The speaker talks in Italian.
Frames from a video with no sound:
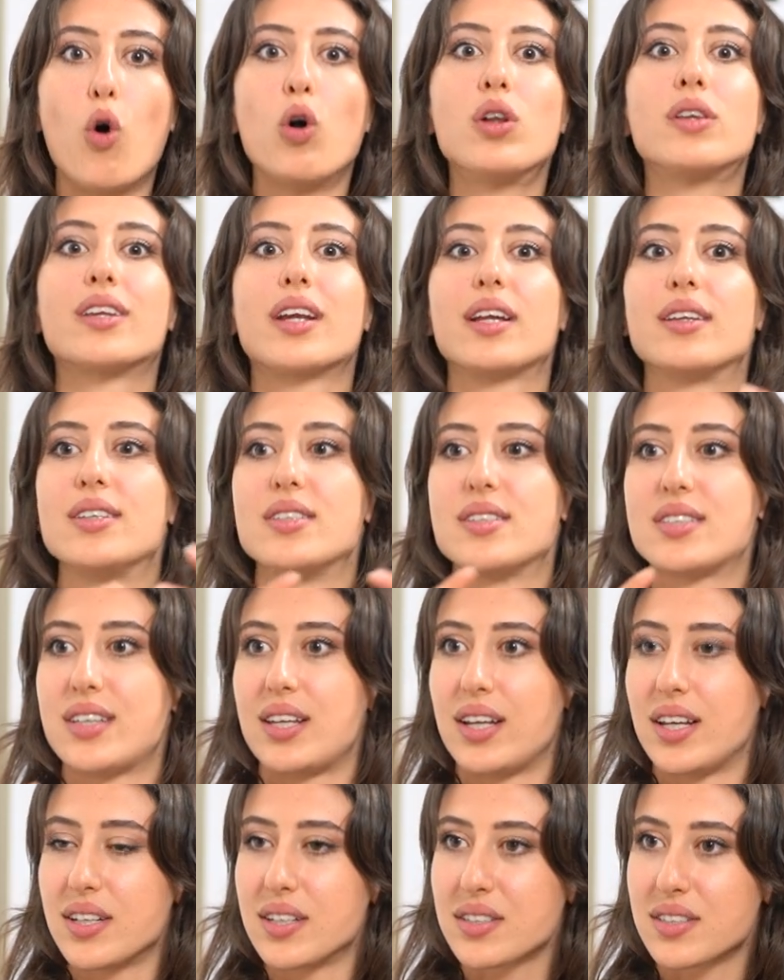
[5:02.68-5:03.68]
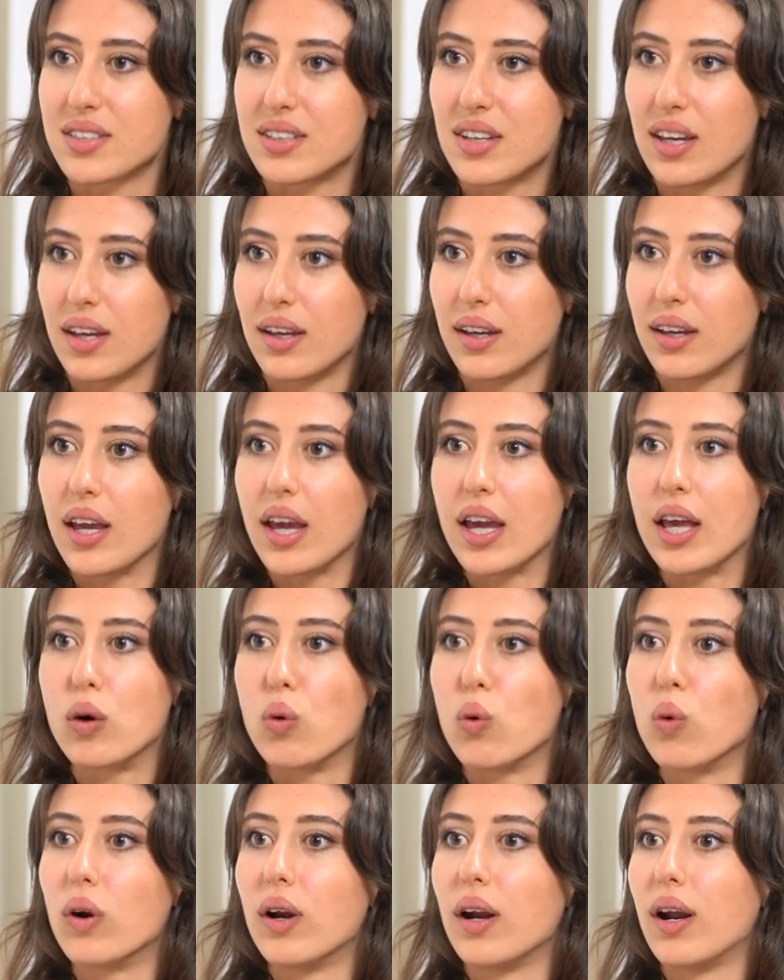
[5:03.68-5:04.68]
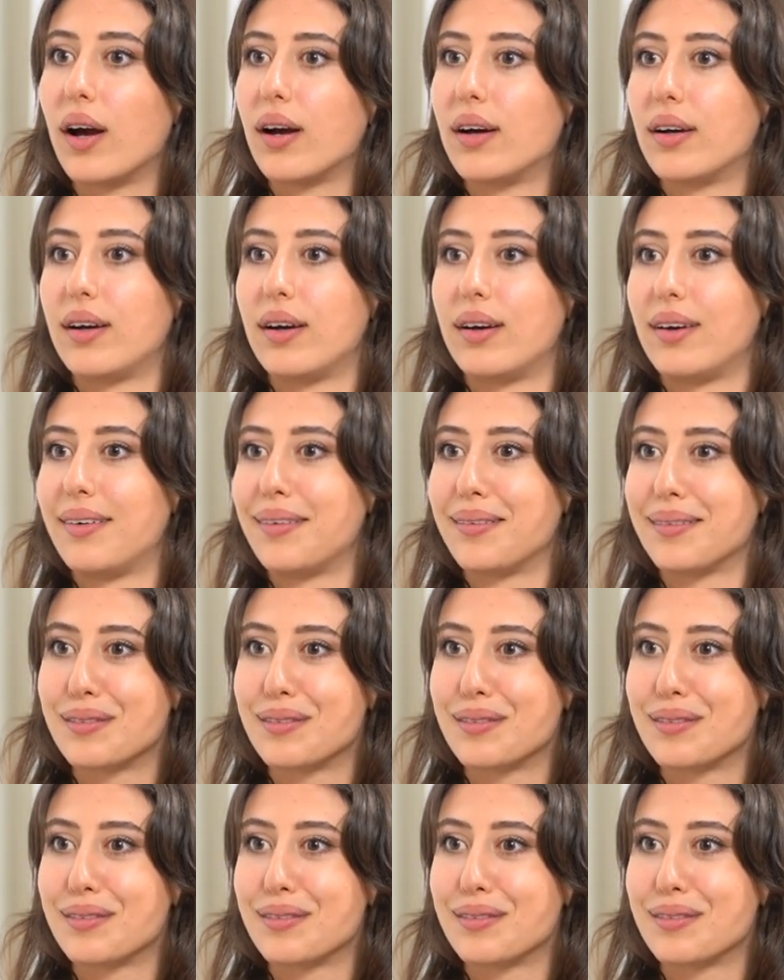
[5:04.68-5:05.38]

oltre ad inserirsi in un eh,